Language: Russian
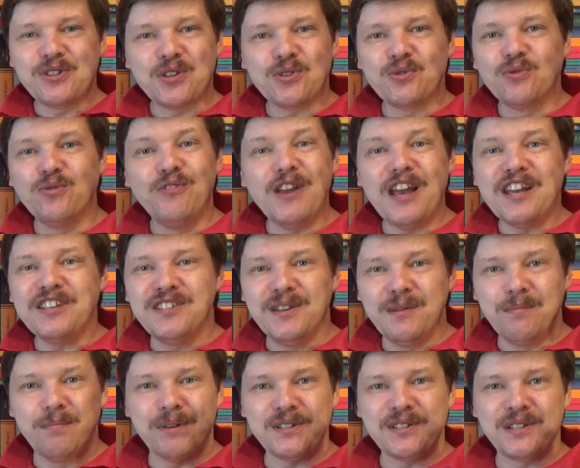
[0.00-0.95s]
сейчас
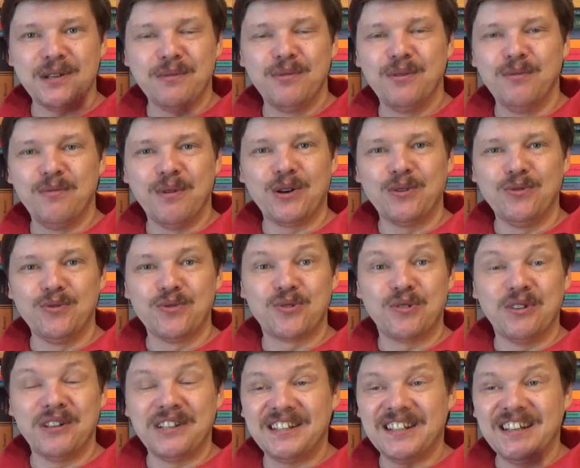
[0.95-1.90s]
увязнем по самую
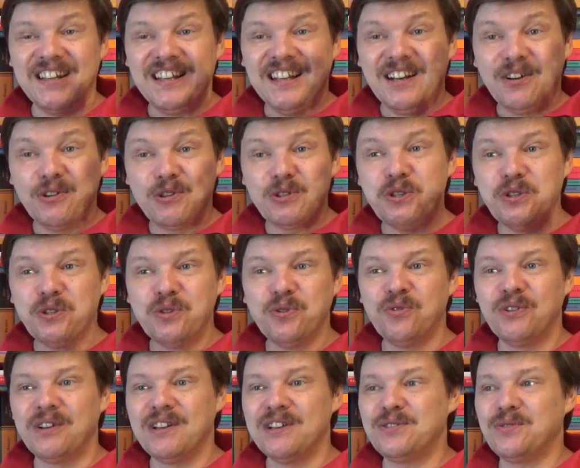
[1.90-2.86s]
макушку. Это очень
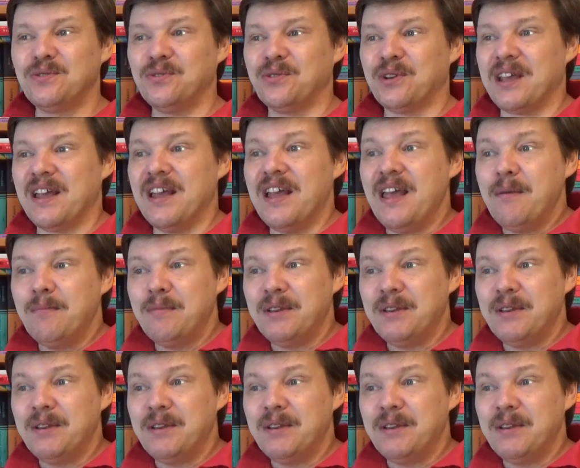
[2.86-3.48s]
долгая история.